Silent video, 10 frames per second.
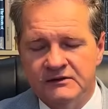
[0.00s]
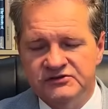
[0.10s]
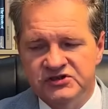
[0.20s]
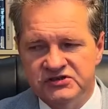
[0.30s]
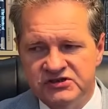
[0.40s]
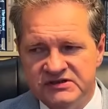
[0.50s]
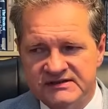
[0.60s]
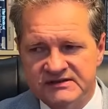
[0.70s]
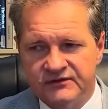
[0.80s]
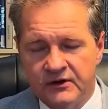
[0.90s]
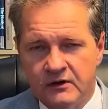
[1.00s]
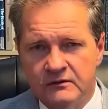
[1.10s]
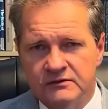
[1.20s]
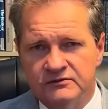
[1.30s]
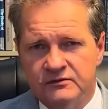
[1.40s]

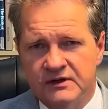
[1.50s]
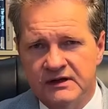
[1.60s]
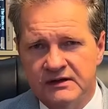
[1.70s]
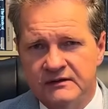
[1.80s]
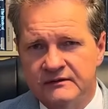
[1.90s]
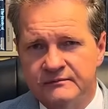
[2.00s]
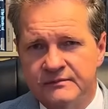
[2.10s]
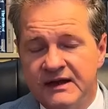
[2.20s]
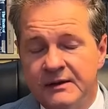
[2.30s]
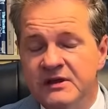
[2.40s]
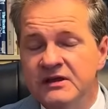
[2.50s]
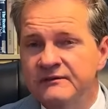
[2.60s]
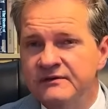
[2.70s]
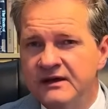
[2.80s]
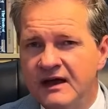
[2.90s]
dziedzictwo, które bynajmniej
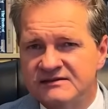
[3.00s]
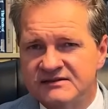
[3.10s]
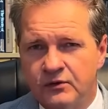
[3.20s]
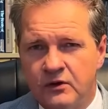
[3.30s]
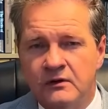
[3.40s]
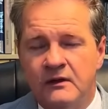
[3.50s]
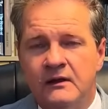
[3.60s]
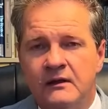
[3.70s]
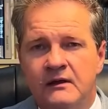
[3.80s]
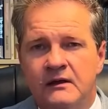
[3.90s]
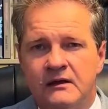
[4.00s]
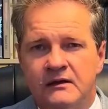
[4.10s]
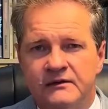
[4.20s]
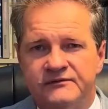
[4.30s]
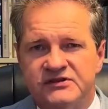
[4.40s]
nie wygasło
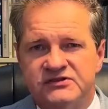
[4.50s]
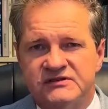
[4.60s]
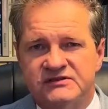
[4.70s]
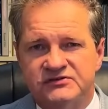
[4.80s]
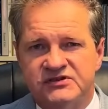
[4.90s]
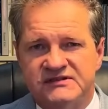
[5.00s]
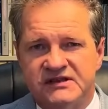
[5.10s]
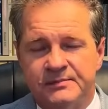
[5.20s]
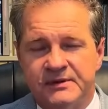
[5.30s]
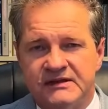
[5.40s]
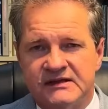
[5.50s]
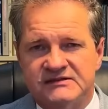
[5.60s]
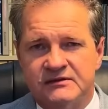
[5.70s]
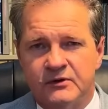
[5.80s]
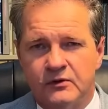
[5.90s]
w
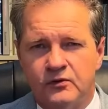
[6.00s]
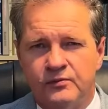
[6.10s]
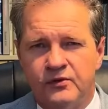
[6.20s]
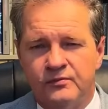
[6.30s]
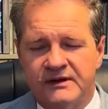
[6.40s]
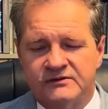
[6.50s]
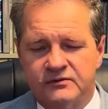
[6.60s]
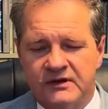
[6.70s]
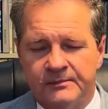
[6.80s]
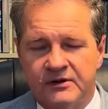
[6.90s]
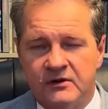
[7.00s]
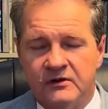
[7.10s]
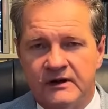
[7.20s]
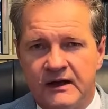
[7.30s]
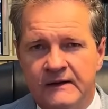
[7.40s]
1815 roku po upadku
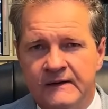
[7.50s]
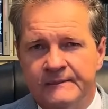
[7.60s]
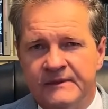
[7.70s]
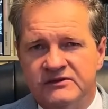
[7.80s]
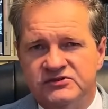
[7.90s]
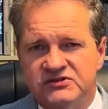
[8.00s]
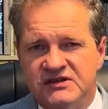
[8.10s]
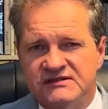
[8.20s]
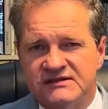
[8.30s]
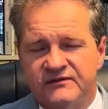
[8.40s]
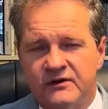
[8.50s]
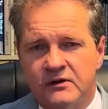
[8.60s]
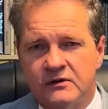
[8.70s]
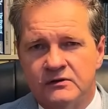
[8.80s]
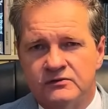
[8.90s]
Napoleona,
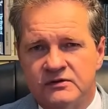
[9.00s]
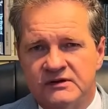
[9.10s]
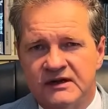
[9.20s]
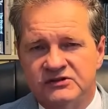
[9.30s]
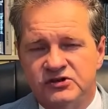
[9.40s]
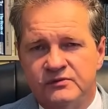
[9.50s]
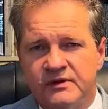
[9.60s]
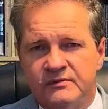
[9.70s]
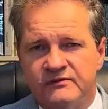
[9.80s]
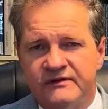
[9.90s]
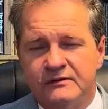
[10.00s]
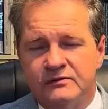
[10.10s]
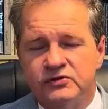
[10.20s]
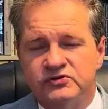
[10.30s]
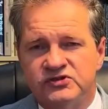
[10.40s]
dziedzictwo, które także
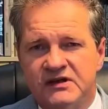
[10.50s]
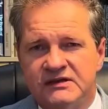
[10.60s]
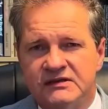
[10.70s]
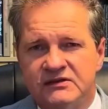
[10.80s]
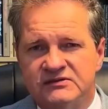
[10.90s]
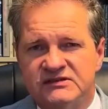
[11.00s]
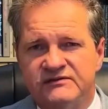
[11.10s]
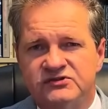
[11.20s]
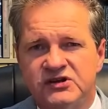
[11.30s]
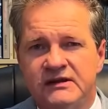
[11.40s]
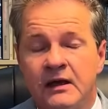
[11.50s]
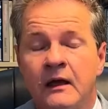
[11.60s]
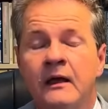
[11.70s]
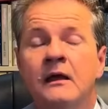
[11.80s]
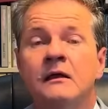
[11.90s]
obejmowało dążenie do stworzenia
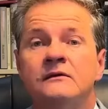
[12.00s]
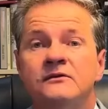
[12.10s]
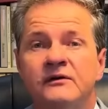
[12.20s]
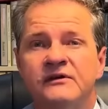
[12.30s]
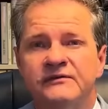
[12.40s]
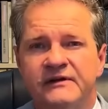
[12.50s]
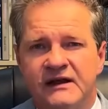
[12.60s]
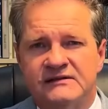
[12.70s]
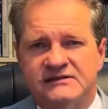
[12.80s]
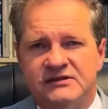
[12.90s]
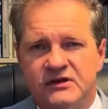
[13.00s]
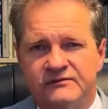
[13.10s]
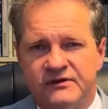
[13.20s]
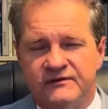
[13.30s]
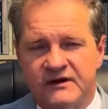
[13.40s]
nowej Francji,
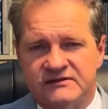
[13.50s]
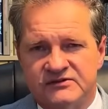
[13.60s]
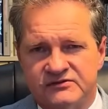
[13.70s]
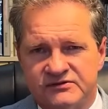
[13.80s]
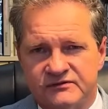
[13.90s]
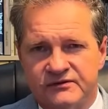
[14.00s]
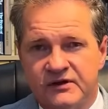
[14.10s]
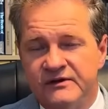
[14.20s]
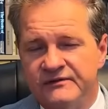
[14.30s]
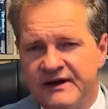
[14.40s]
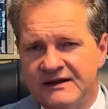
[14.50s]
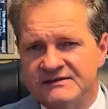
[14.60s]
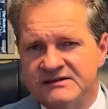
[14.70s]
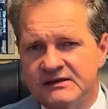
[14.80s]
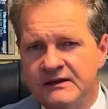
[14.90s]
nowych Francuzów, nowej
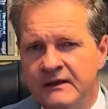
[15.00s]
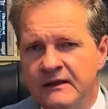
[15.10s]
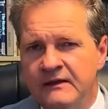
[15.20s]
Francji